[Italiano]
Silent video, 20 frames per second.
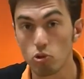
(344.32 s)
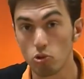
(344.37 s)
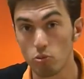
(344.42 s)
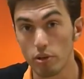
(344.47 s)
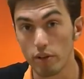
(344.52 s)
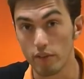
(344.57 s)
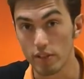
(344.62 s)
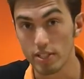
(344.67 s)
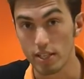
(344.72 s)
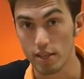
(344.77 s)
con un
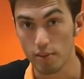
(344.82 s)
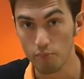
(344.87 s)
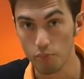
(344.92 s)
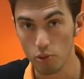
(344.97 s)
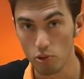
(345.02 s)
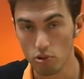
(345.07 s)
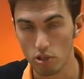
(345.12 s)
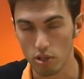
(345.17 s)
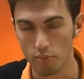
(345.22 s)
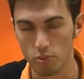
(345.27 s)
breve
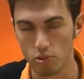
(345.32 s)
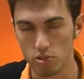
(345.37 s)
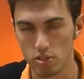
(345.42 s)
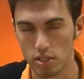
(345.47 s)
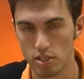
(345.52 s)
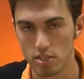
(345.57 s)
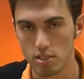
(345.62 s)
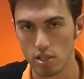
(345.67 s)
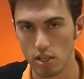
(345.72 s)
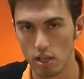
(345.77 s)
esempio che
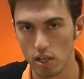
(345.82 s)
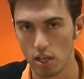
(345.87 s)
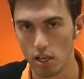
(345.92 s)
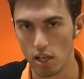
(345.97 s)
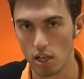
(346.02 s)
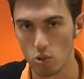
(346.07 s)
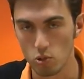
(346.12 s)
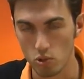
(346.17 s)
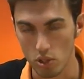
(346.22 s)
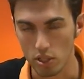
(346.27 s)
possa
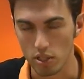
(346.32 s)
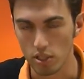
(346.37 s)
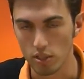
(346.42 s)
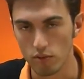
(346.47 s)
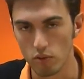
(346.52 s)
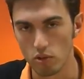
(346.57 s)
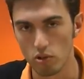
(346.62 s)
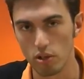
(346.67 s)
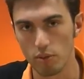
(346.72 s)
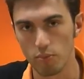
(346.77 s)
essere
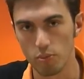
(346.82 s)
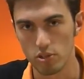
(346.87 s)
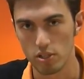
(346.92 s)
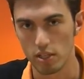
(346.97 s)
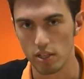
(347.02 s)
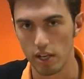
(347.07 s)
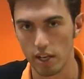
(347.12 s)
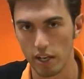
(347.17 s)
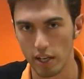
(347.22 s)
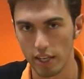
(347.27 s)
illustrativo e
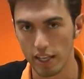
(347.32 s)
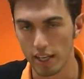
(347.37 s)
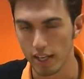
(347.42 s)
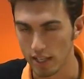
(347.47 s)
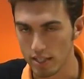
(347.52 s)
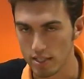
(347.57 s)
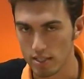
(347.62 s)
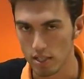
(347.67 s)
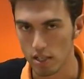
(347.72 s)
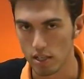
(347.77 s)
possa dare
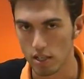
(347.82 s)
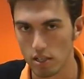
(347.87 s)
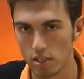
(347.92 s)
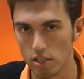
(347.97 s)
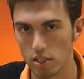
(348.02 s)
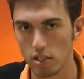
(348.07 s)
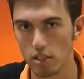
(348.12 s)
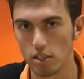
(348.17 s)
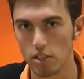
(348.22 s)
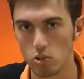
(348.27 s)
chiarezza
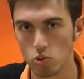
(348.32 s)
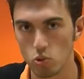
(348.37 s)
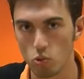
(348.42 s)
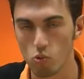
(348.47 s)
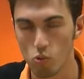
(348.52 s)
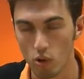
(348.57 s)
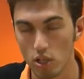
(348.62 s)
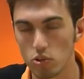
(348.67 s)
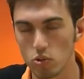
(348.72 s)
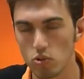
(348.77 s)
eh, su
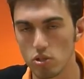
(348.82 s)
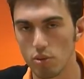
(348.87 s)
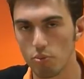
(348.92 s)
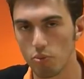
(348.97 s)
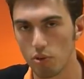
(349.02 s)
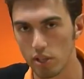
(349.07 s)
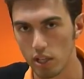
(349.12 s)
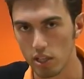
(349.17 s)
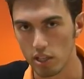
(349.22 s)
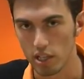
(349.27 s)
quanto sia
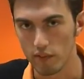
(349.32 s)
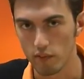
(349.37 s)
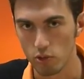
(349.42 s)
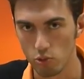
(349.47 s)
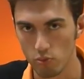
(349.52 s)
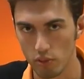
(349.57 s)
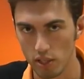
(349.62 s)
importante la value